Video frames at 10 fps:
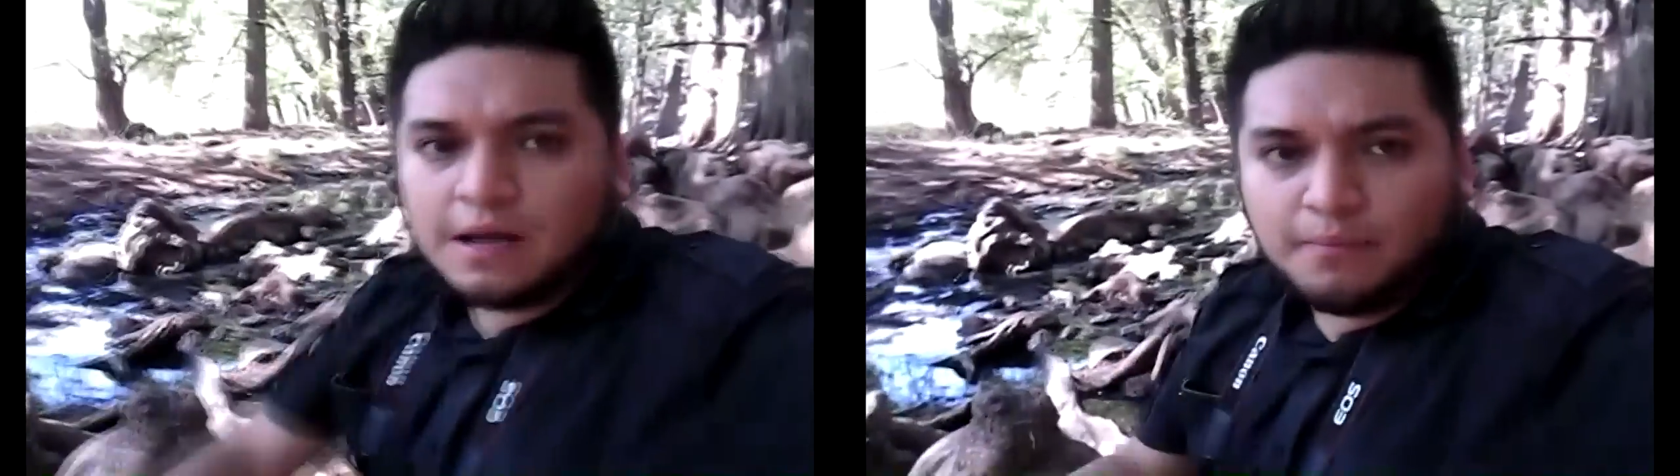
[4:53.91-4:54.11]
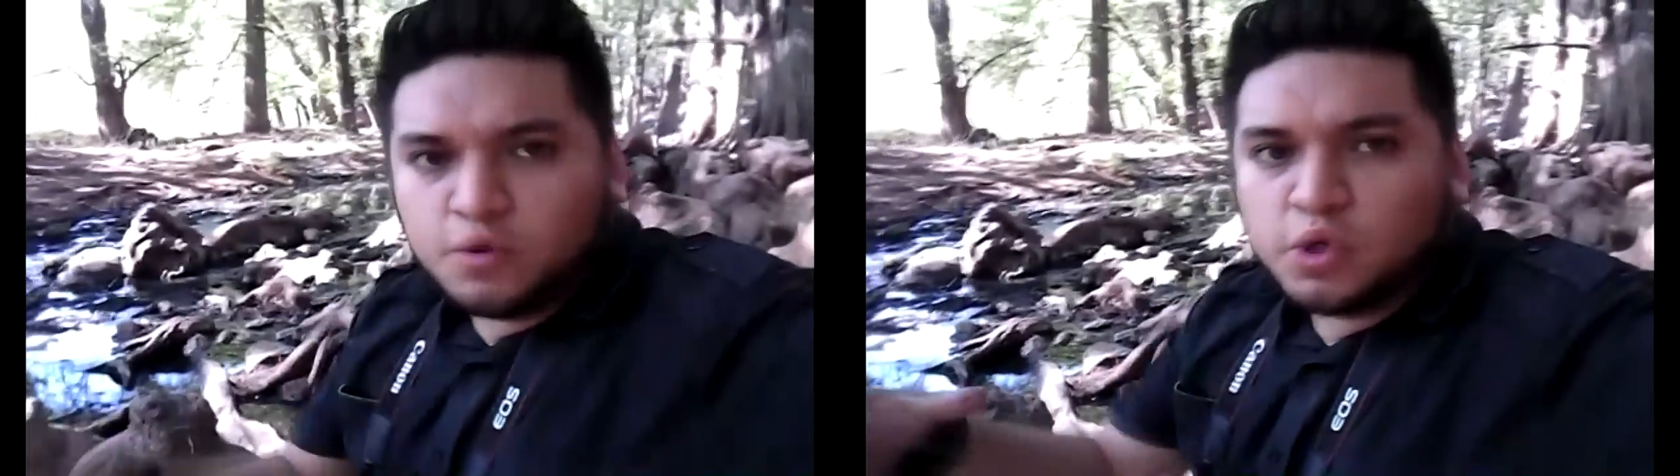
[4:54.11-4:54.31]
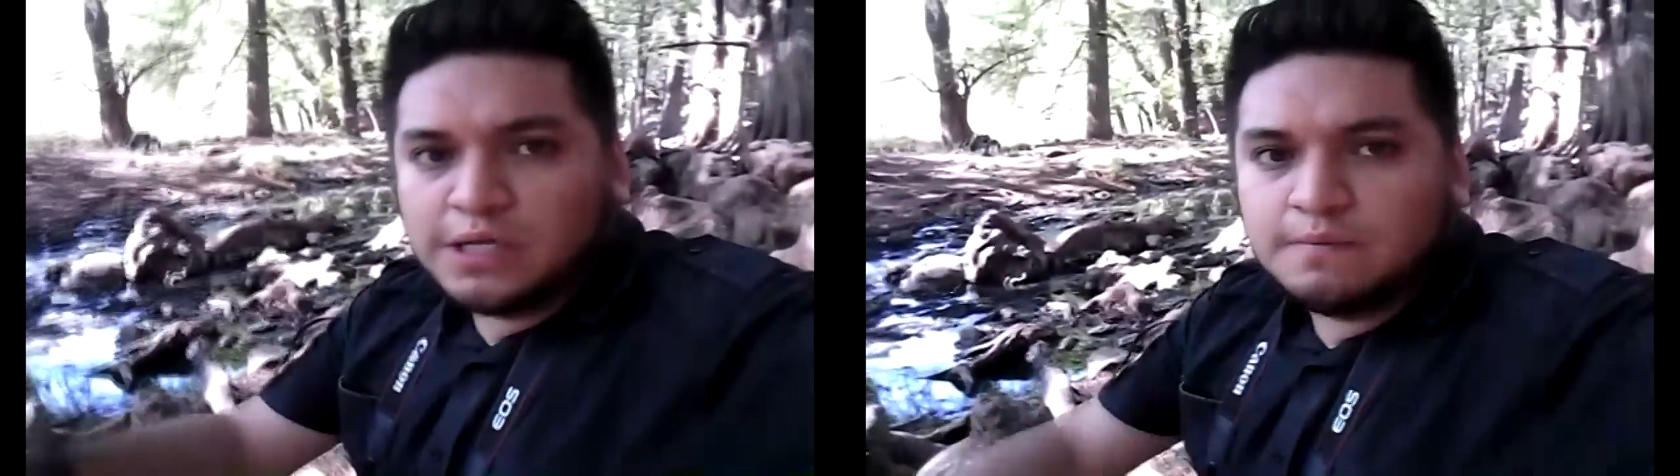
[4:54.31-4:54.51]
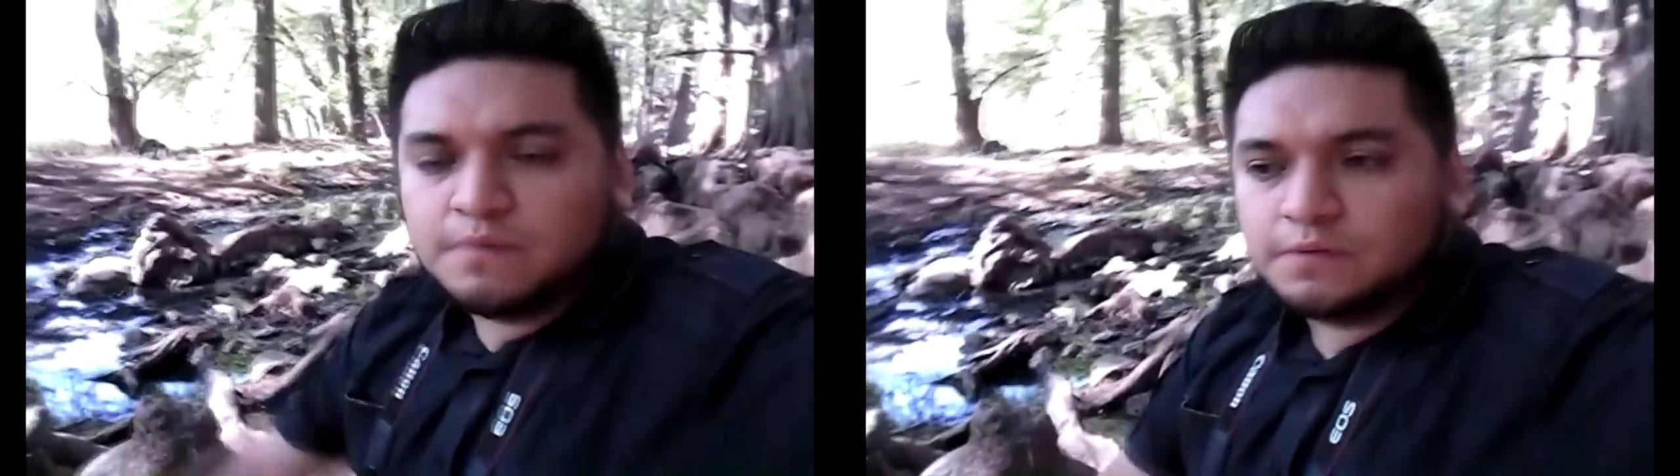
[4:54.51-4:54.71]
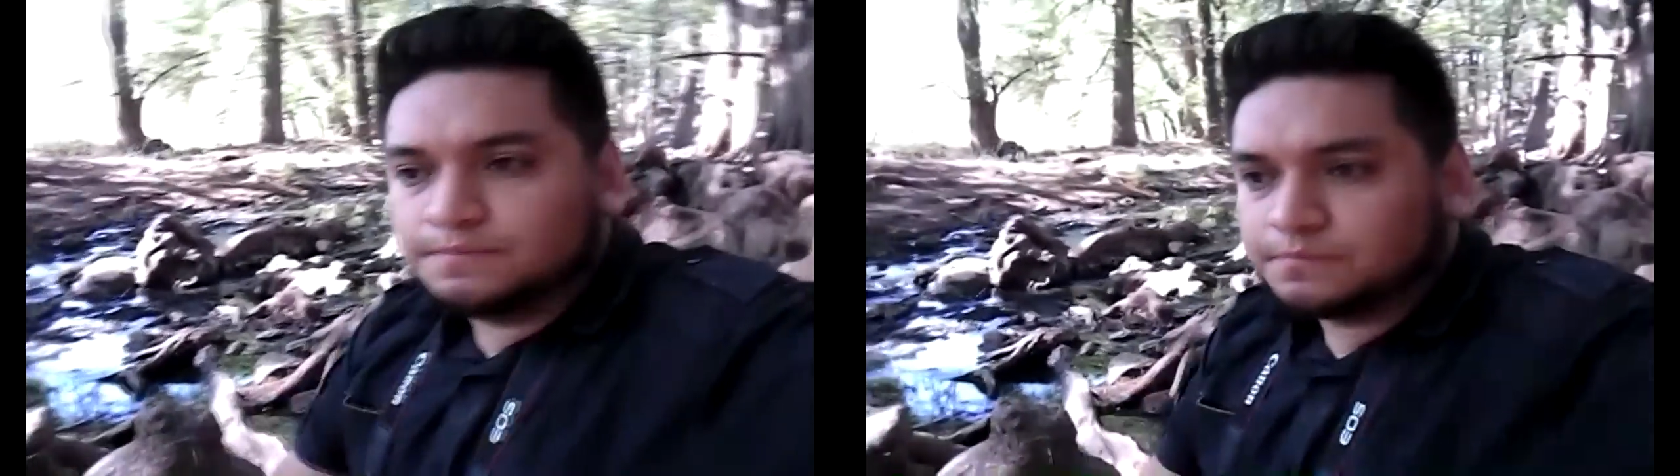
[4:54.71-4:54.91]
a puño
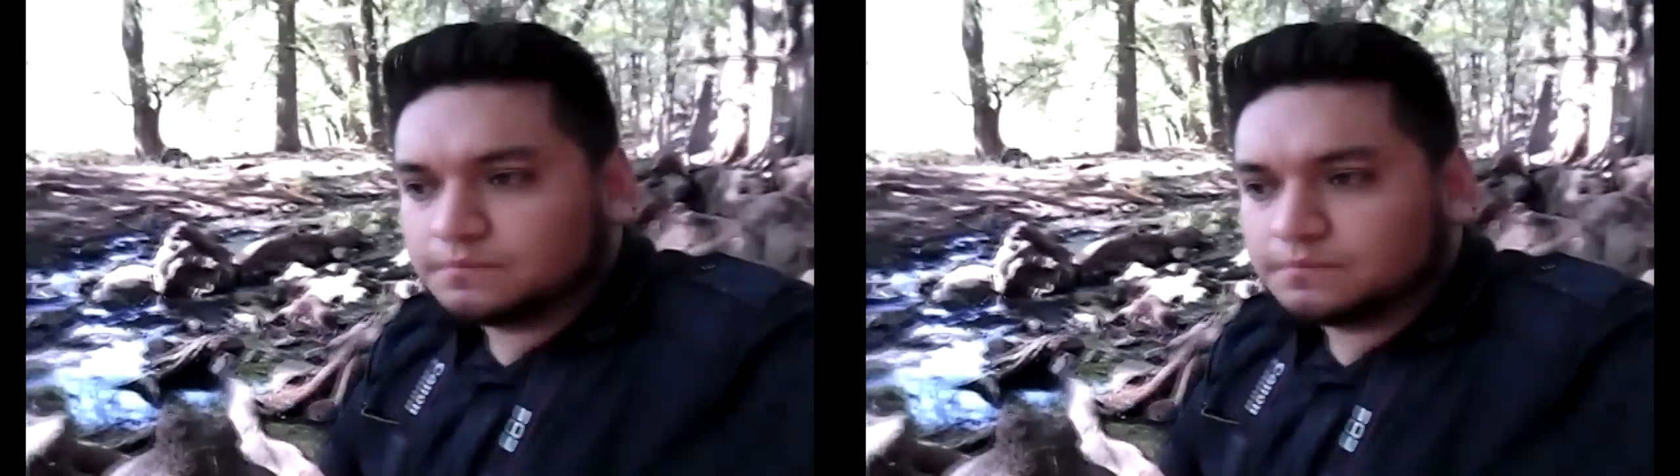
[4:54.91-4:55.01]
limpio.